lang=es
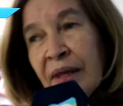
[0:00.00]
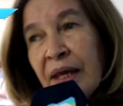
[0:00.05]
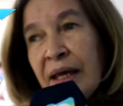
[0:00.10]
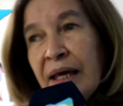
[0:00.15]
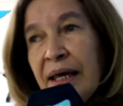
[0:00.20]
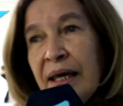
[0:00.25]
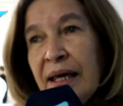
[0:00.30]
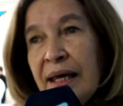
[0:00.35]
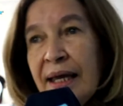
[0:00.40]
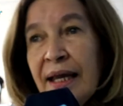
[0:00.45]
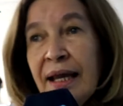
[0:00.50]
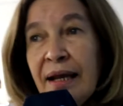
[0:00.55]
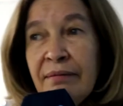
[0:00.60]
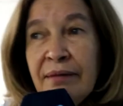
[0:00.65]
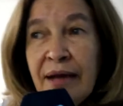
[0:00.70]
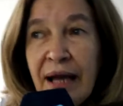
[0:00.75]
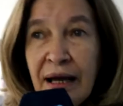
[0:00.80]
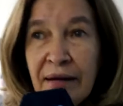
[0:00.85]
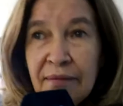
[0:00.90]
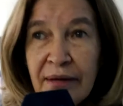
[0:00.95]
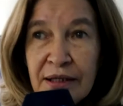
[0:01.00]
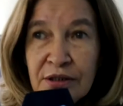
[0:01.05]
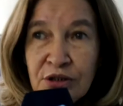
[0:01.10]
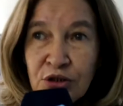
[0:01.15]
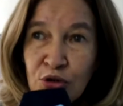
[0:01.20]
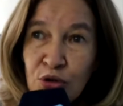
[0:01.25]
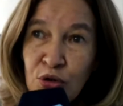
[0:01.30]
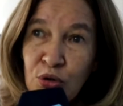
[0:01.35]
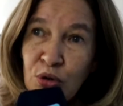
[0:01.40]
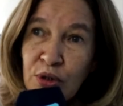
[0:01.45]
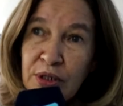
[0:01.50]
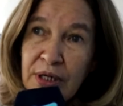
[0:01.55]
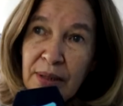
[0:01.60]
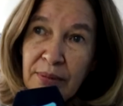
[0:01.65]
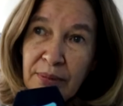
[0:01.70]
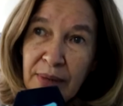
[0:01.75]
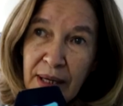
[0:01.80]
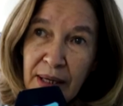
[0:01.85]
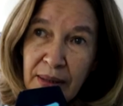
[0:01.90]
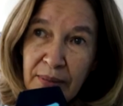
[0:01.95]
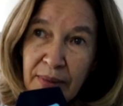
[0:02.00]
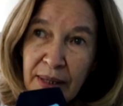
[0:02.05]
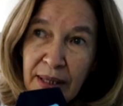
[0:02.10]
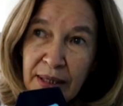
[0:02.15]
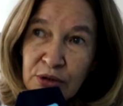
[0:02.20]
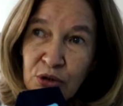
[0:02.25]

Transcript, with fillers: eh, él hablaba, yo lo grababa,